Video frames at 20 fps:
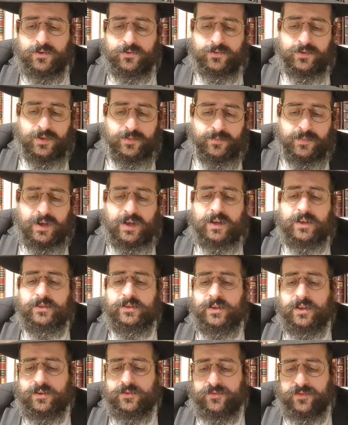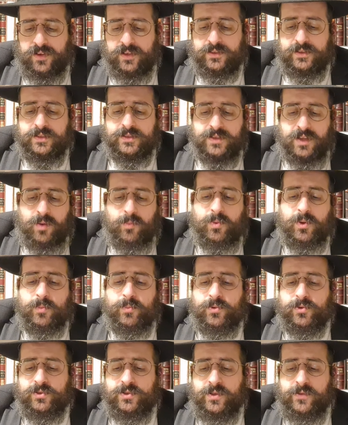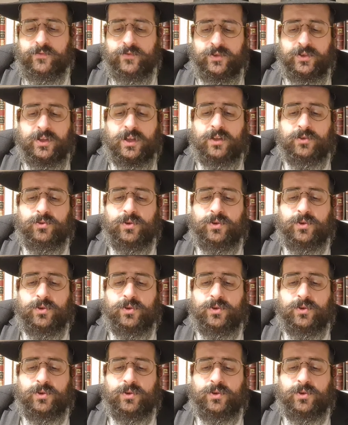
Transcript: Olemane et afin tes sapeurs bosné vinra,